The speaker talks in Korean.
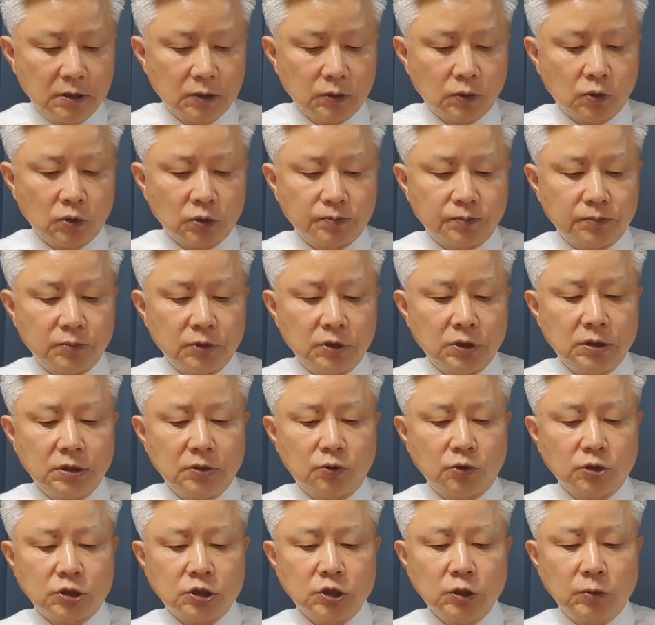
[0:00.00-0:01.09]
또 이
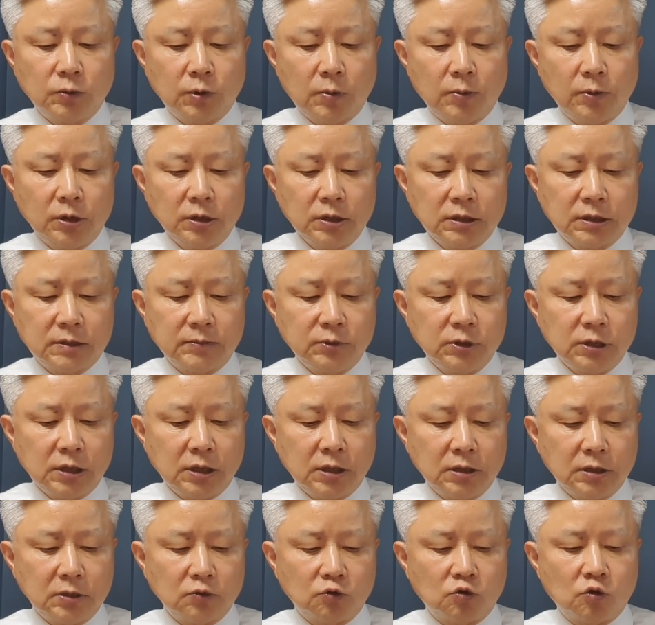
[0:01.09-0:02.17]
호칭도 보면은
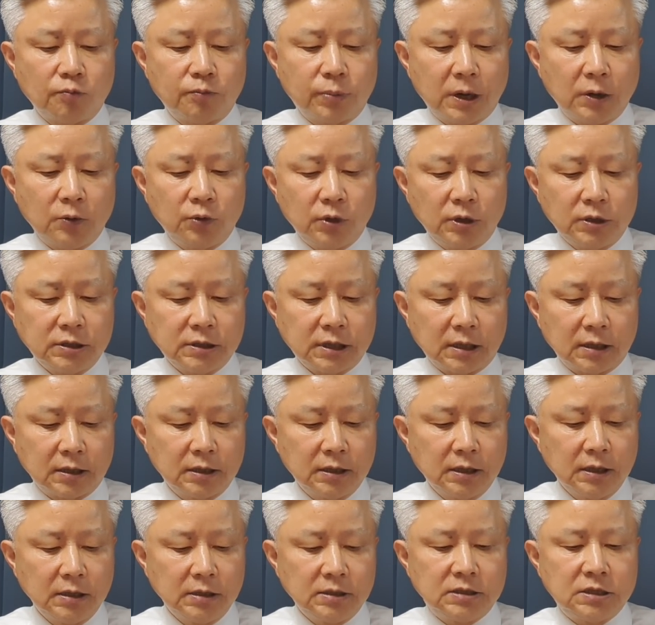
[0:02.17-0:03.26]
김정은은 국방위원장,
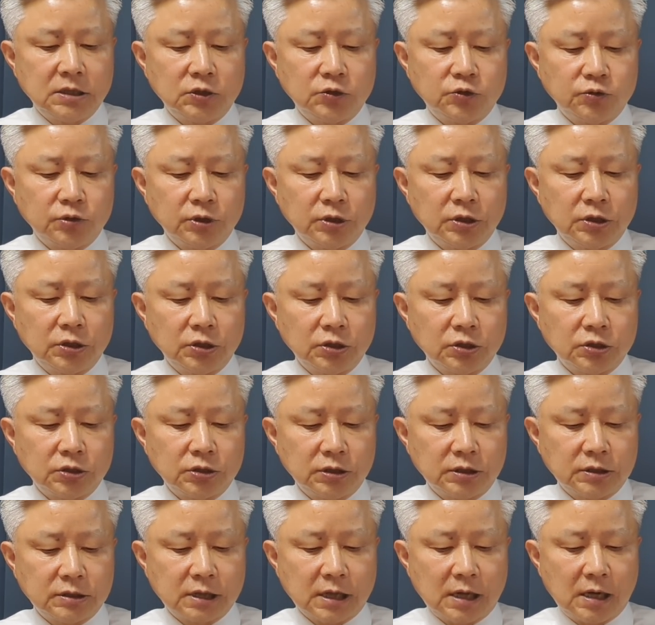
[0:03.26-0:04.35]
이설주는
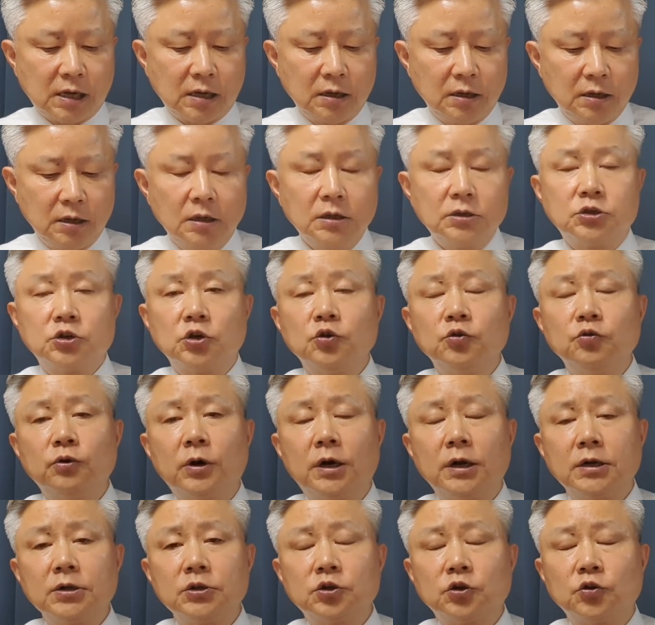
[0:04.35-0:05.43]
여, 사
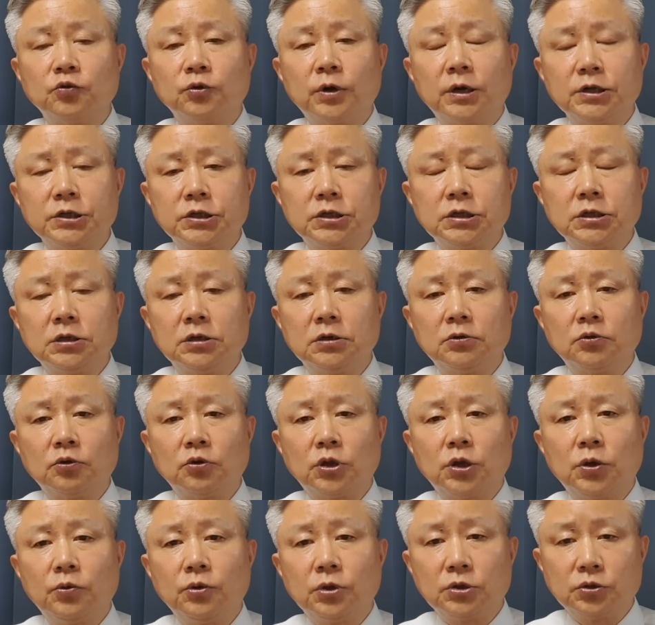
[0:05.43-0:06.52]
전두환은 전두환 씨,
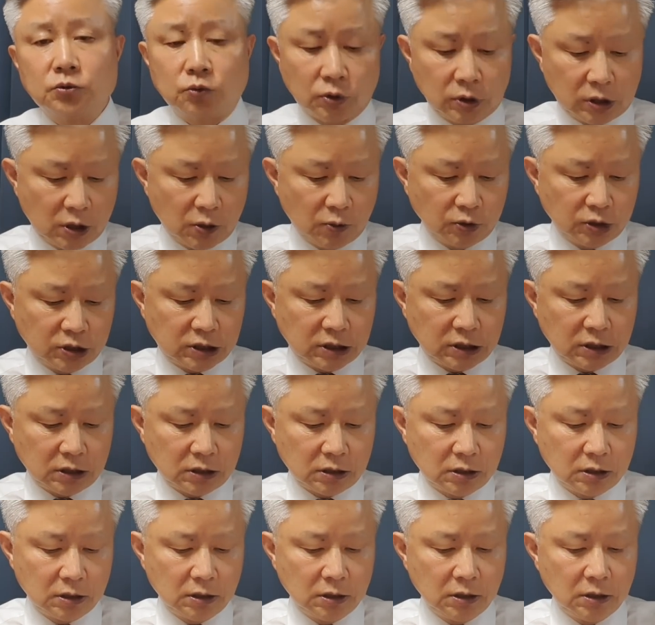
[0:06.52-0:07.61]
노태우도 노태우 씨.